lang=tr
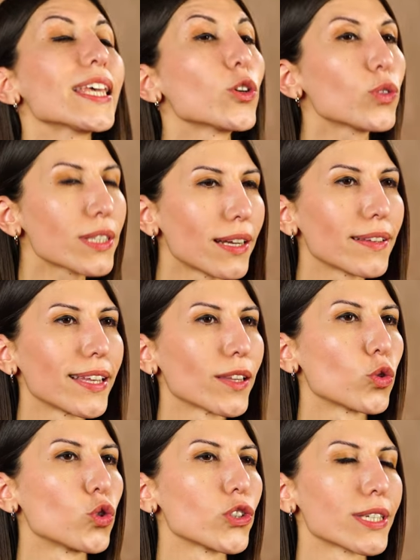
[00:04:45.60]
İyonizer
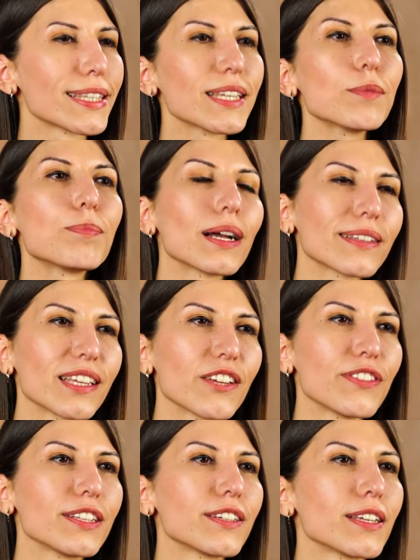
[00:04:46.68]
teknolojisi, bakteri
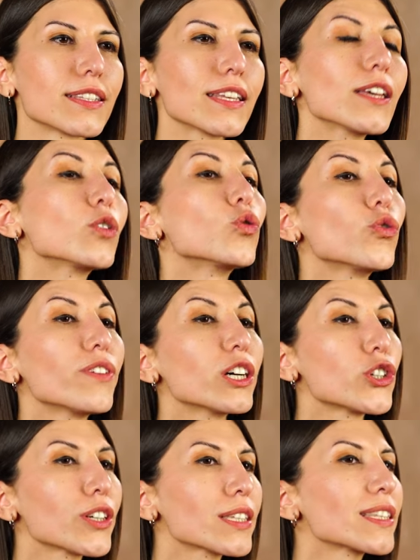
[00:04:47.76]
filtresi,
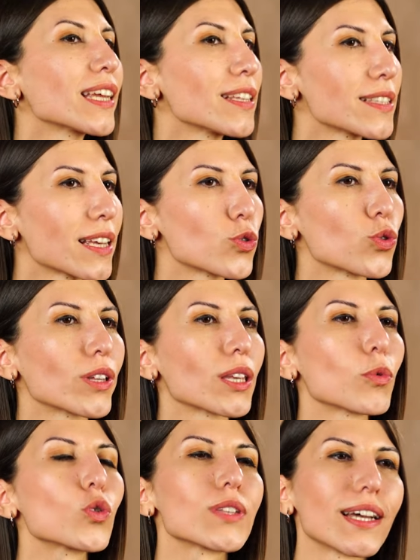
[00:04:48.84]
UV ışık sterilizasyonu
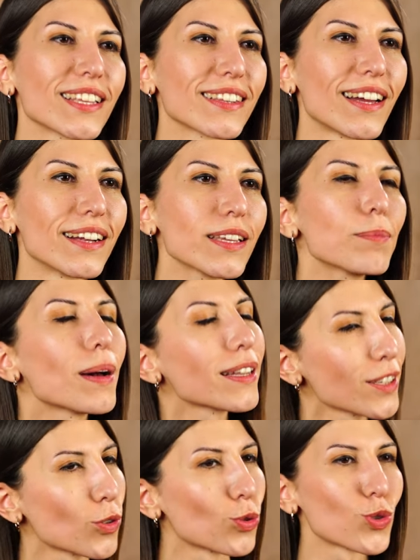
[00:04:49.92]
gibi özelliklerde
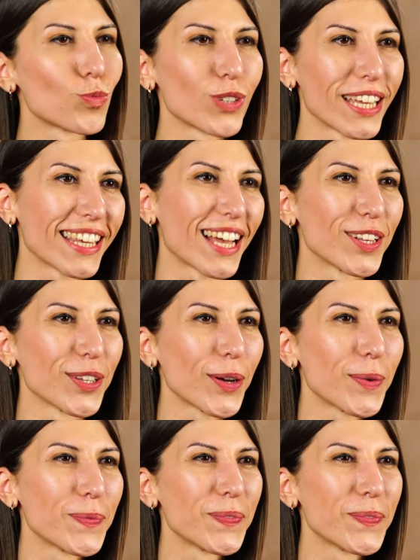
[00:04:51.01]
bakteri oluşumunu engelliyor.